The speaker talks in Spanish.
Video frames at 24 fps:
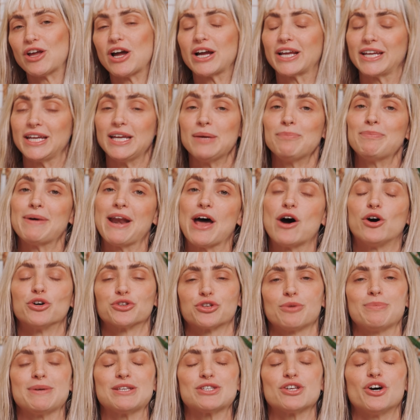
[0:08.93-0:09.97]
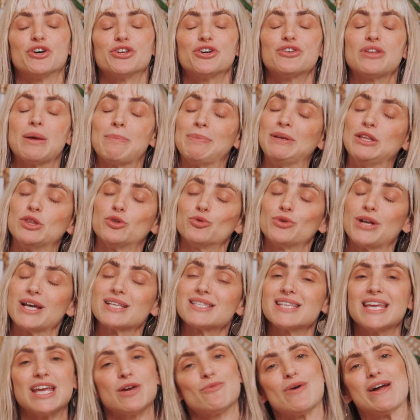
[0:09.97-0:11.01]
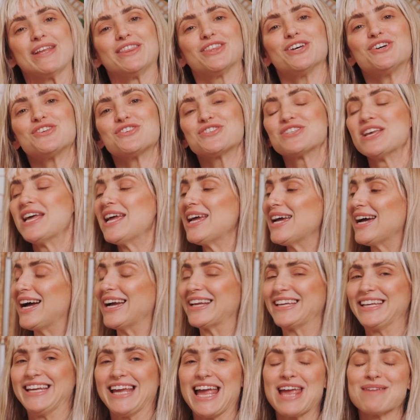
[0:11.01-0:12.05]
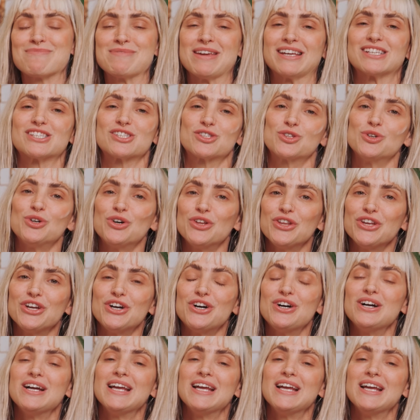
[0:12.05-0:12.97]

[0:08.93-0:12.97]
aquí para otro episodio de Pinturas y Cuentos, aquí en mi estudio.